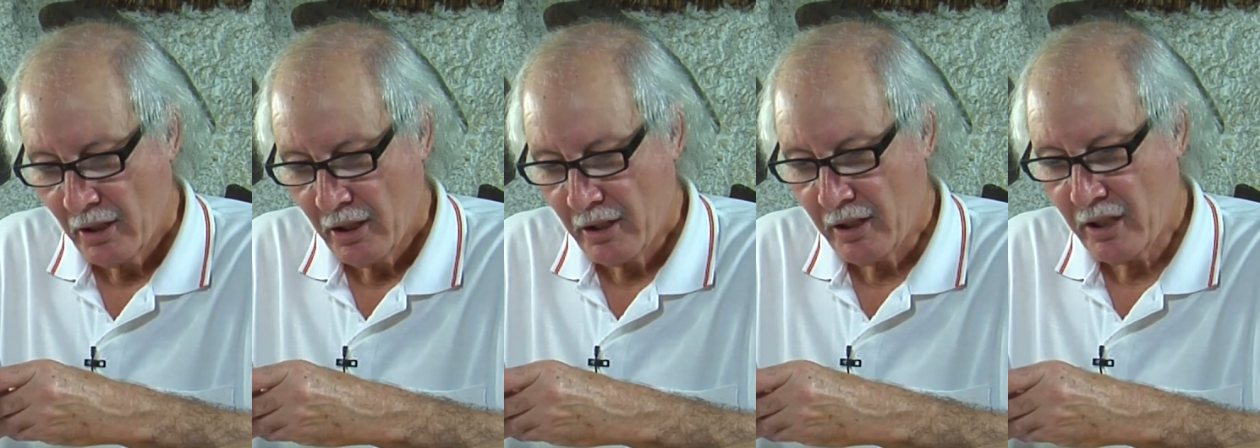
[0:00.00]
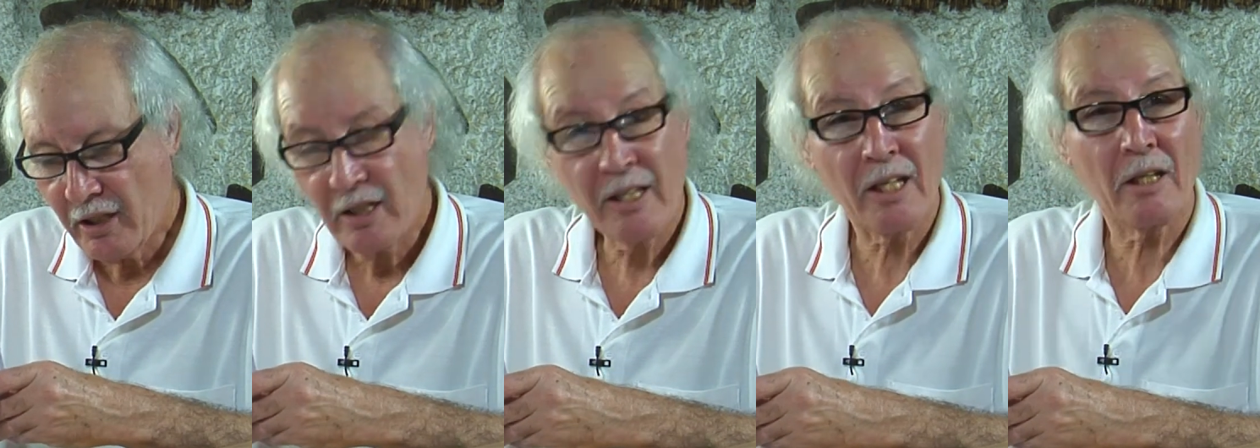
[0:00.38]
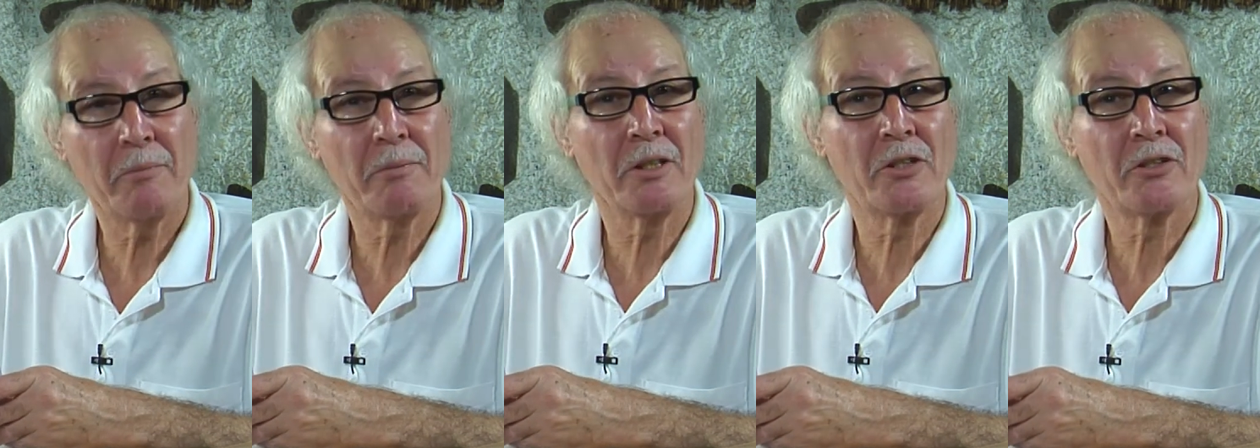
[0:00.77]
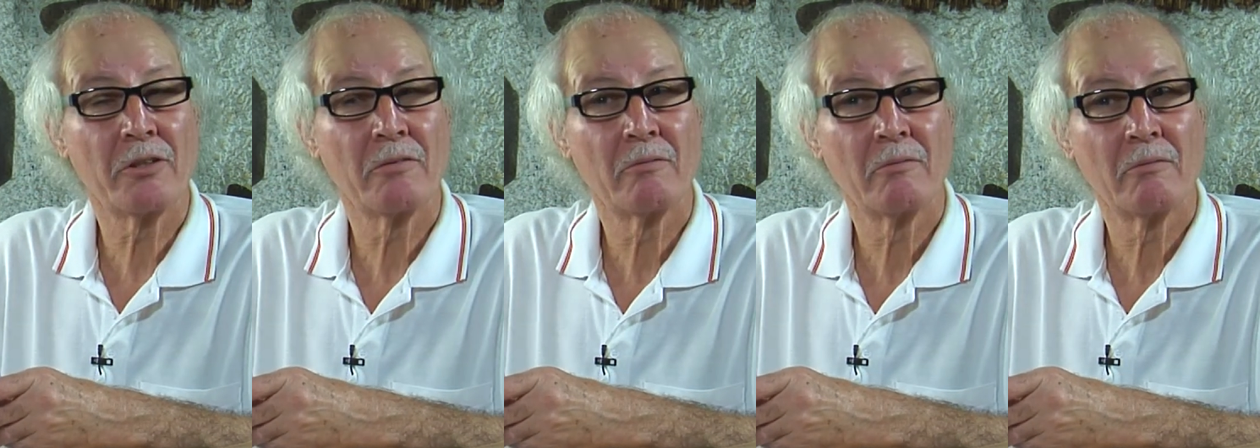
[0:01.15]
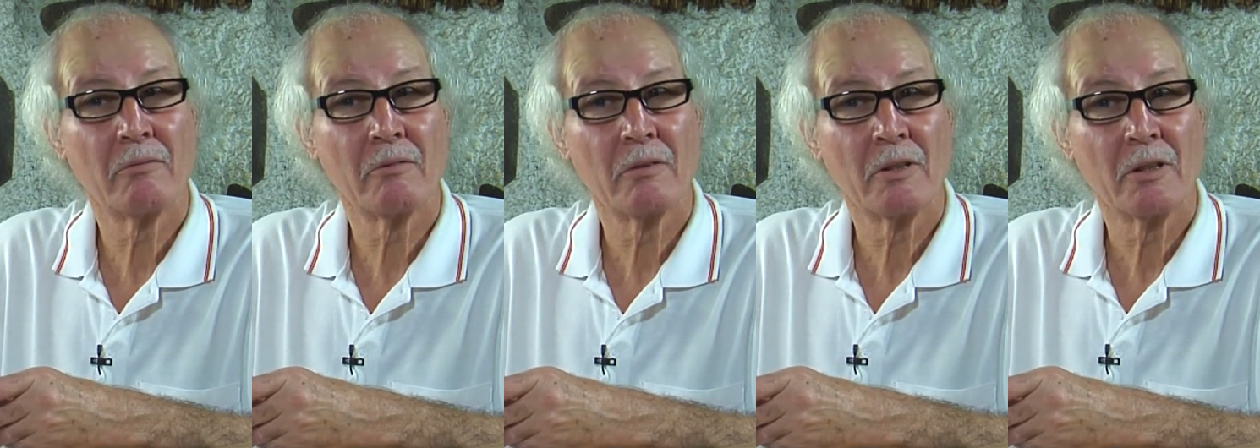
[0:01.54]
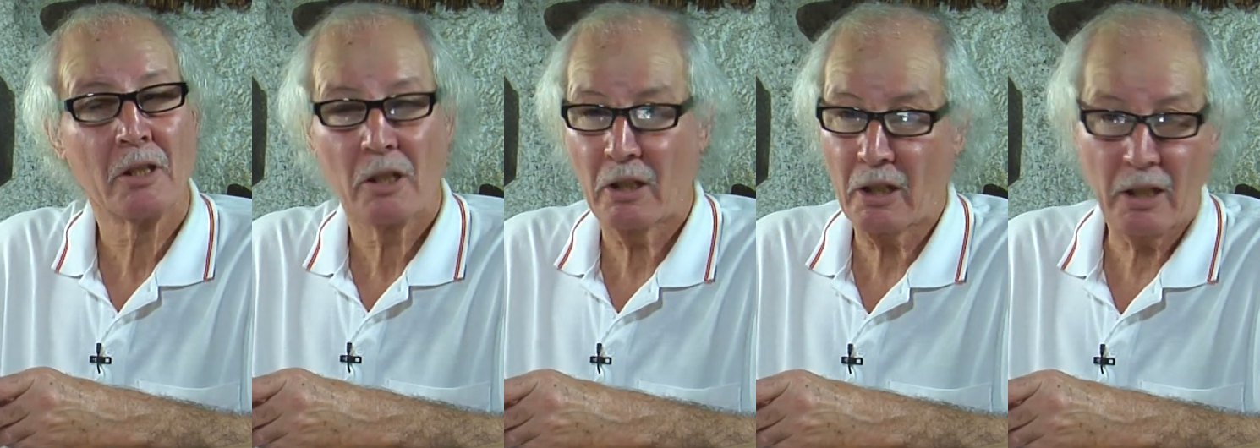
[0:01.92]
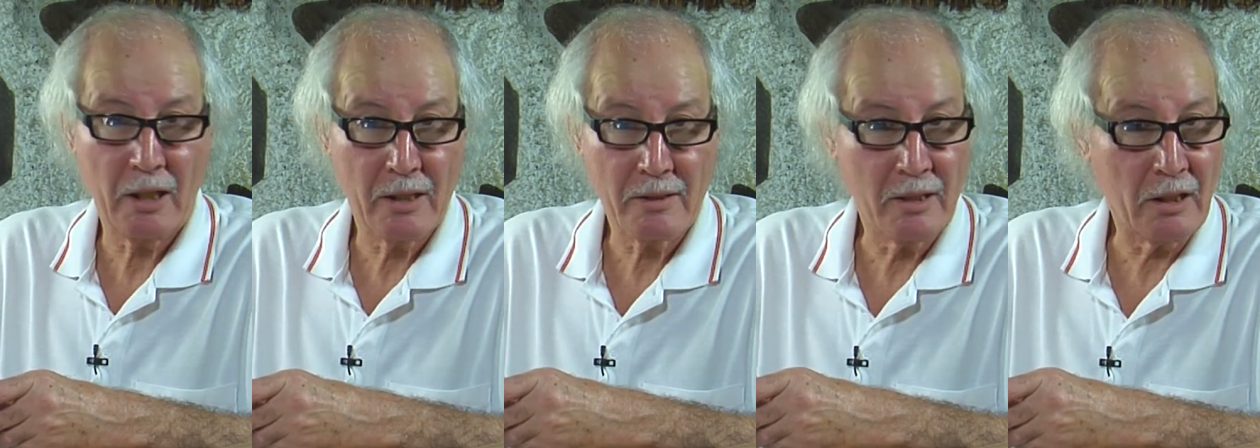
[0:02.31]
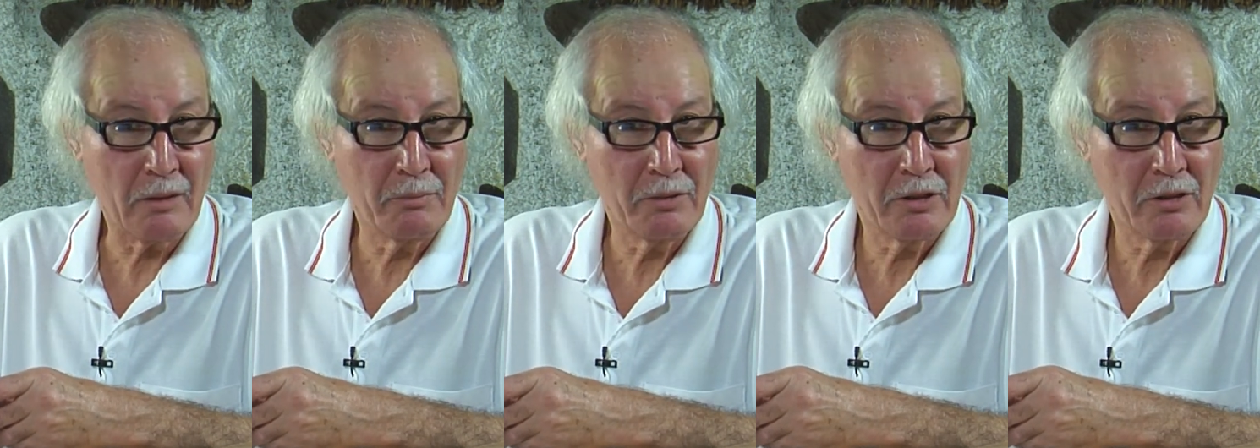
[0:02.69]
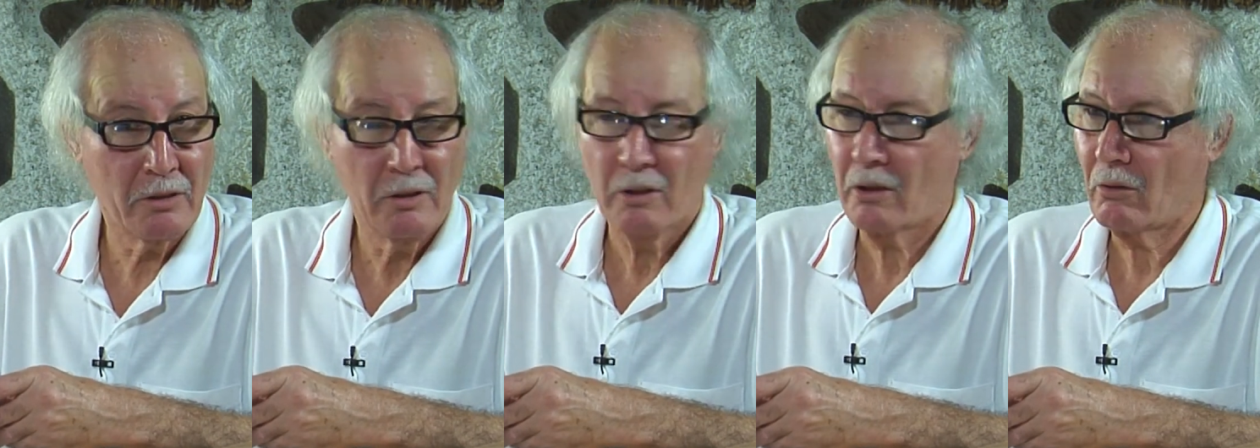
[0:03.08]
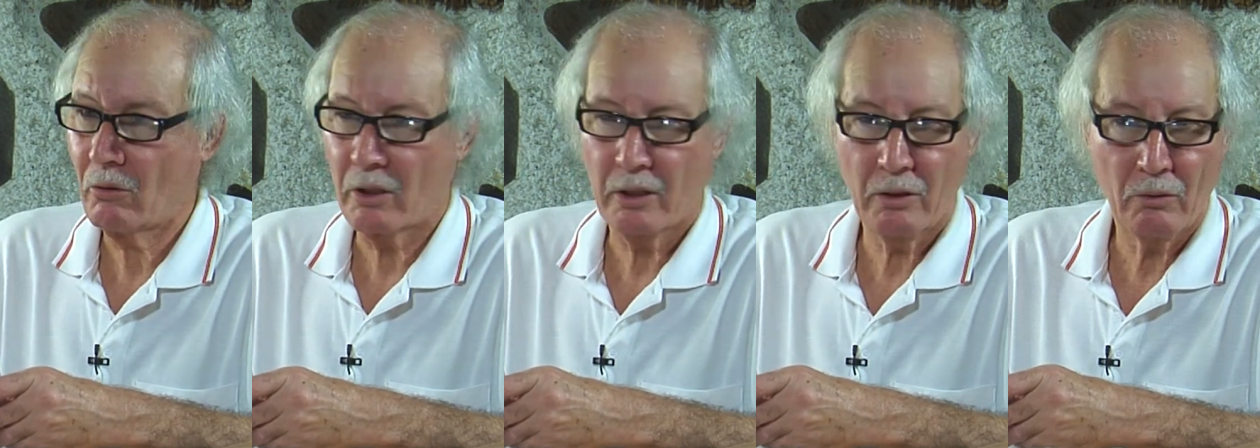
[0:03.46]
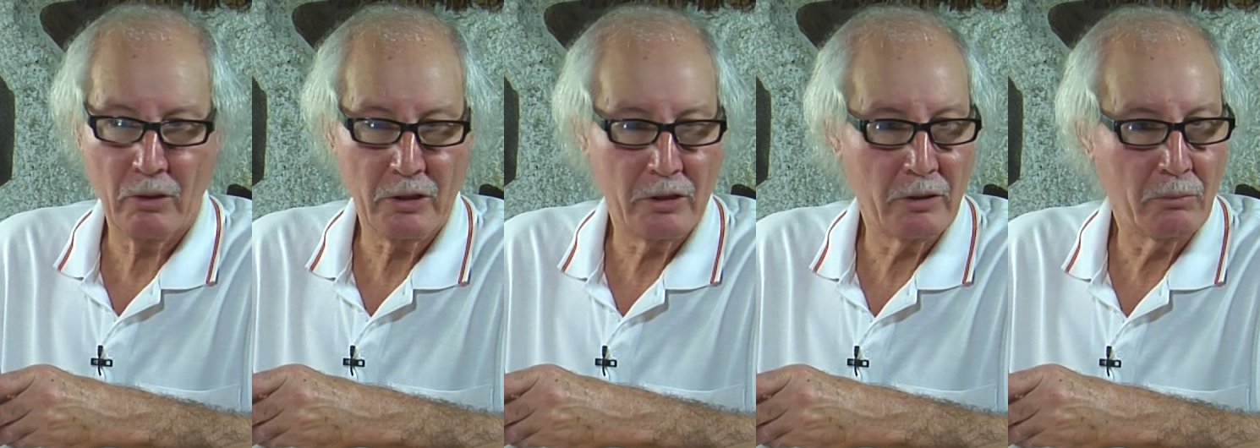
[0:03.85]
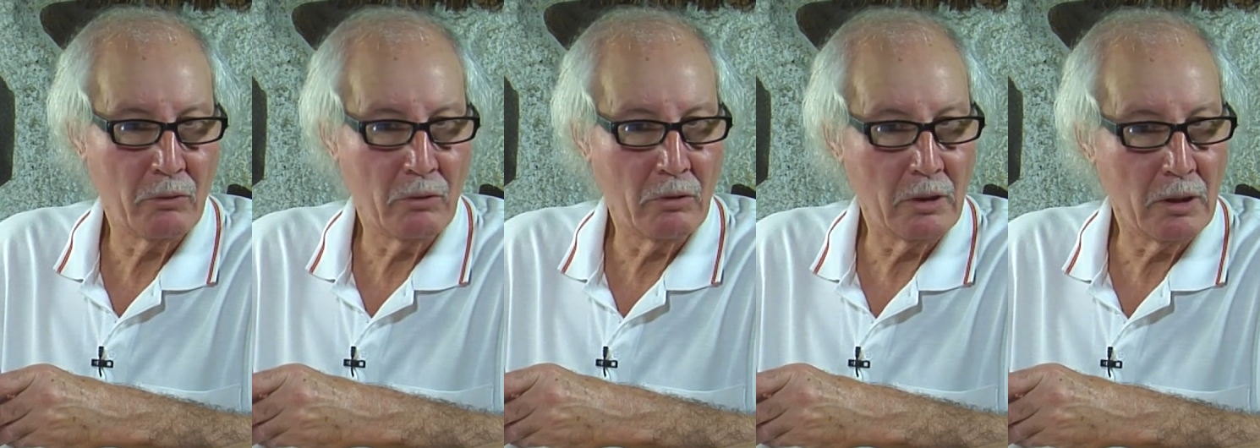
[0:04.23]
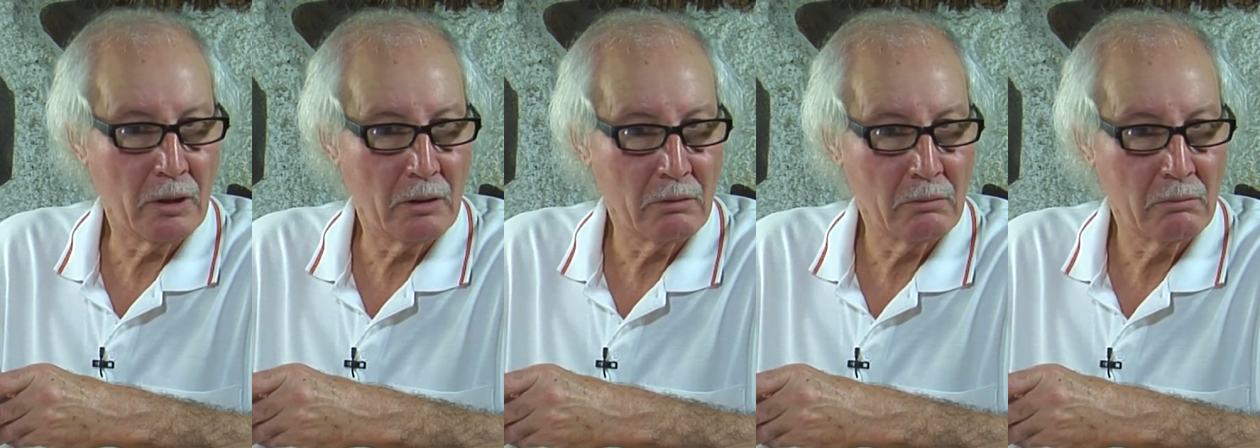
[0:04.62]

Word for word: ذي ني ثقبيج نقارس ثقبيج غورني واجيبون